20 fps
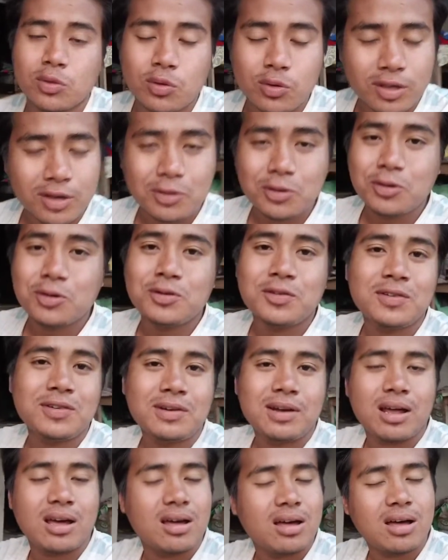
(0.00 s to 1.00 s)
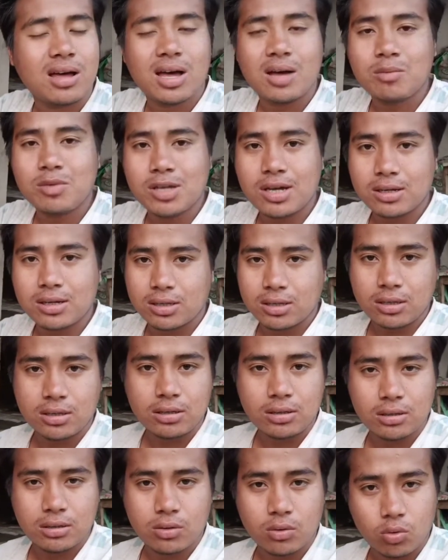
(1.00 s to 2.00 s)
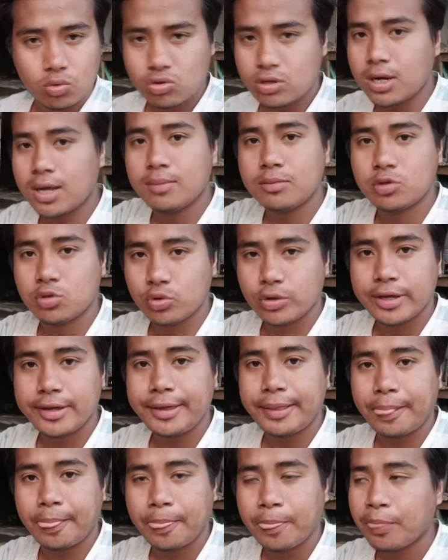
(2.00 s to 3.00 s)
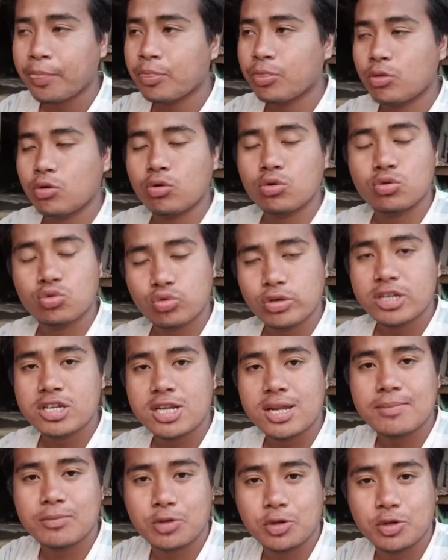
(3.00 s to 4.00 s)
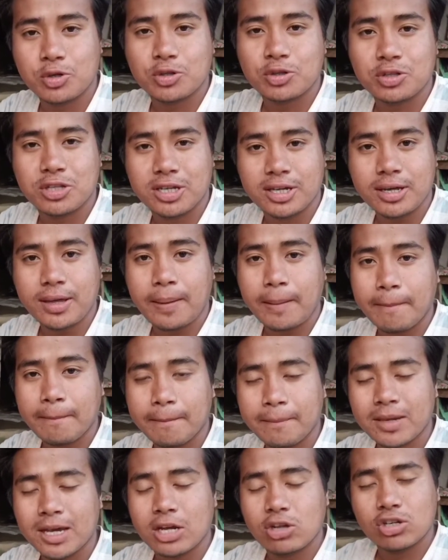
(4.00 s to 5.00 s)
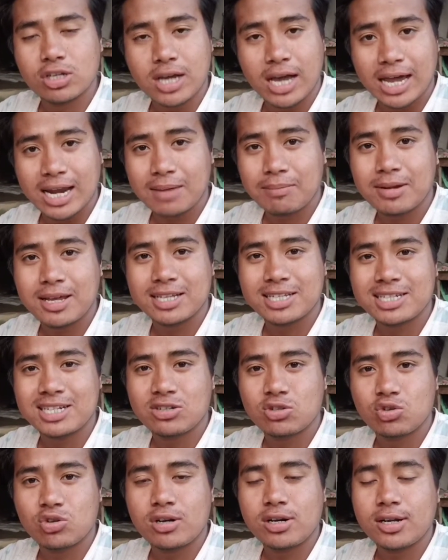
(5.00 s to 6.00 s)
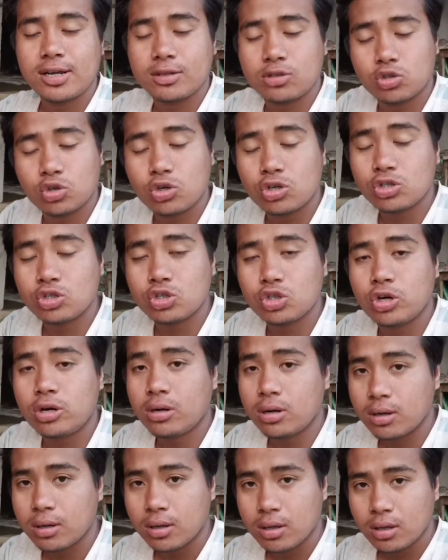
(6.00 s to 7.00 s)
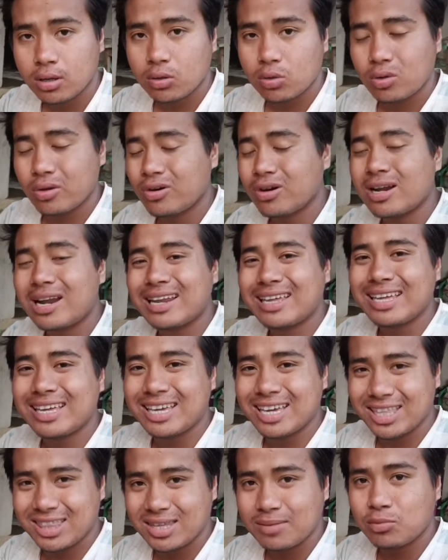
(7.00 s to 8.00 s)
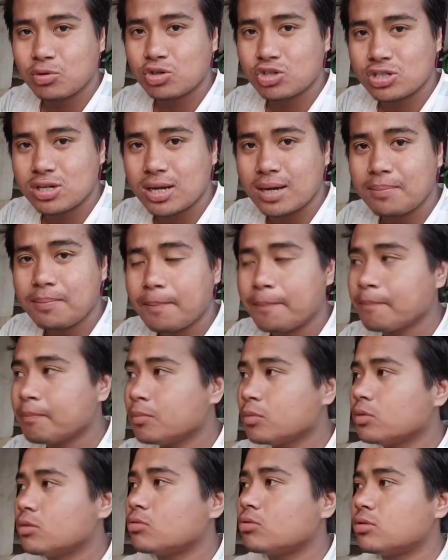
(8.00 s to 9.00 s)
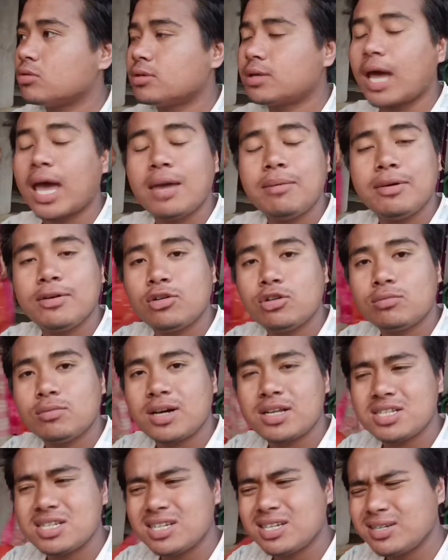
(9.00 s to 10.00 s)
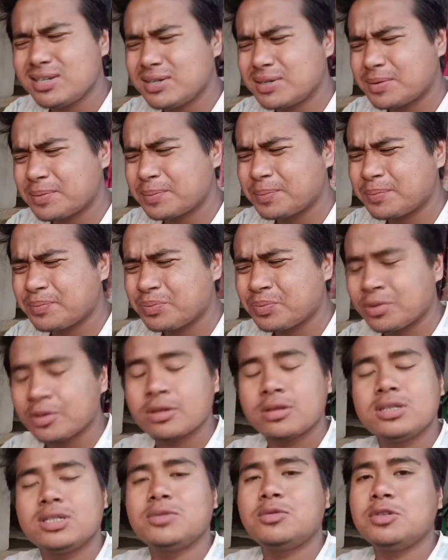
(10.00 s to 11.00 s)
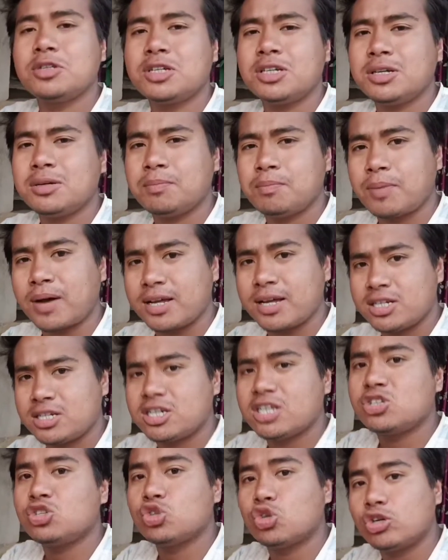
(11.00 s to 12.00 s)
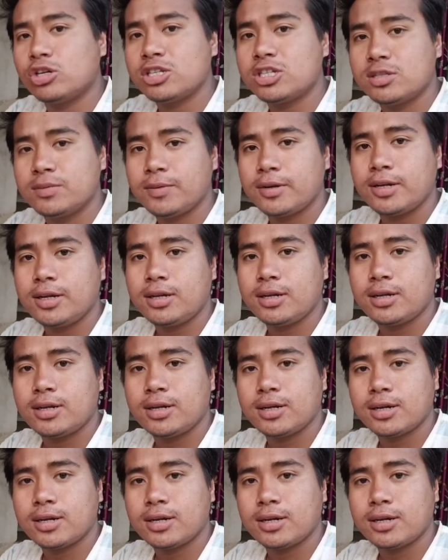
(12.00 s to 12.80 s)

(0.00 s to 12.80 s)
তো এখন আমি আর কি উঠলাম শুয়ে তো শুয়েছিলাম তখন থেকে কেন যে খারাপ লাগছে না শরীরটা জ্বর জ্বর তো এখন আর কি খেতে বসলাম টাইম এখন বাজে যেমন কি পাঁচটা চল্লিশ মিনিট